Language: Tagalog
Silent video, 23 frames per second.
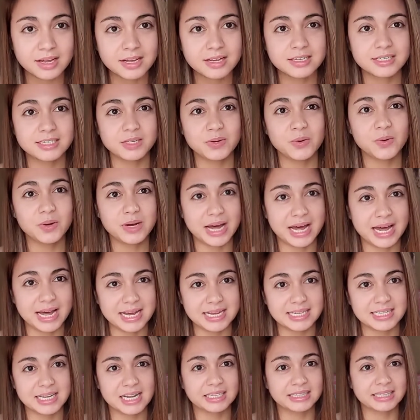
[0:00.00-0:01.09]
So
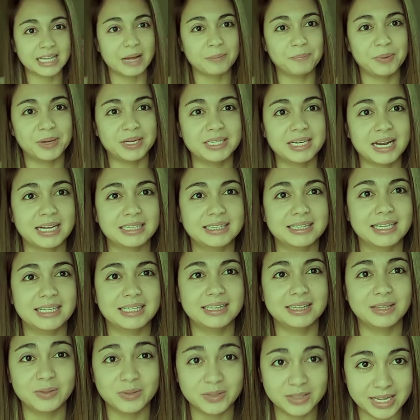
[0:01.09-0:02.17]
guys, ang topic
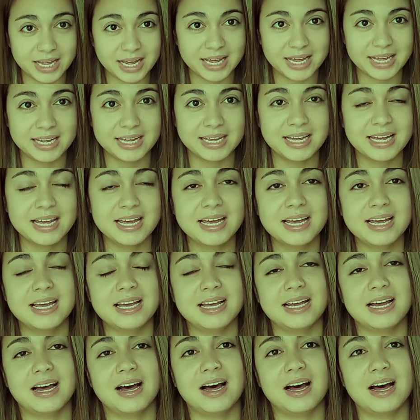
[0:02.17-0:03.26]
natin today
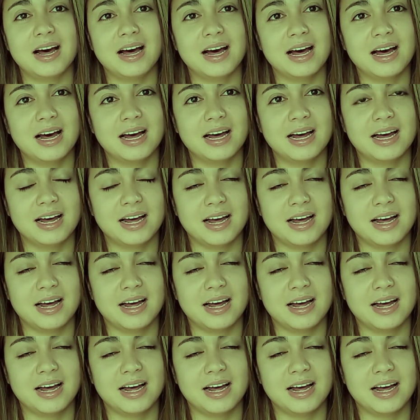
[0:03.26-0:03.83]
uh,